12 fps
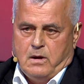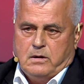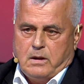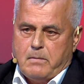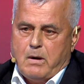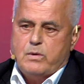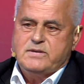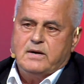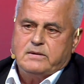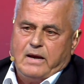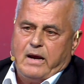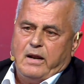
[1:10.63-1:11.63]
لما وزير
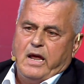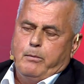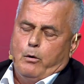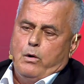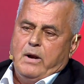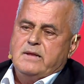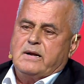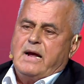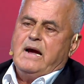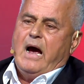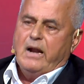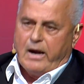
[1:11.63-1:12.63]
داخليه بيقول انا
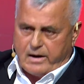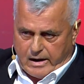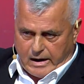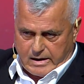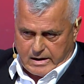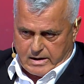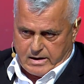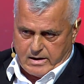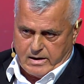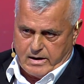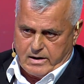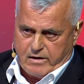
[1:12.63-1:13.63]
رايح على على
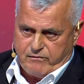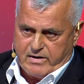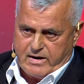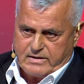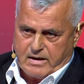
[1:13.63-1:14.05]
على انفلات